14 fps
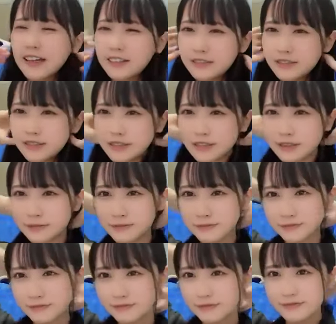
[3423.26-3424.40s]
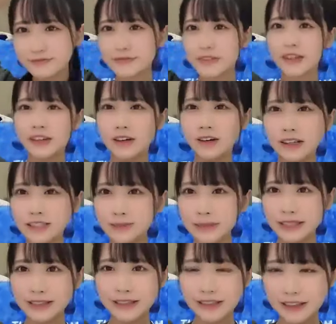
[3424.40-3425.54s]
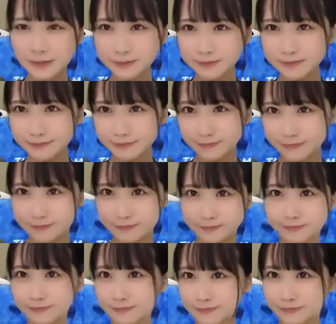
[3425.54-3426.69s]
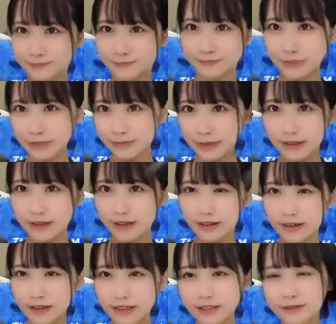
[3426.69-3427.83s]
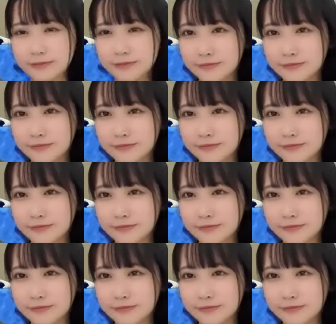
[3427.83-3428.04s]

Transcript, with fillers: 入るおやすみバイバーイ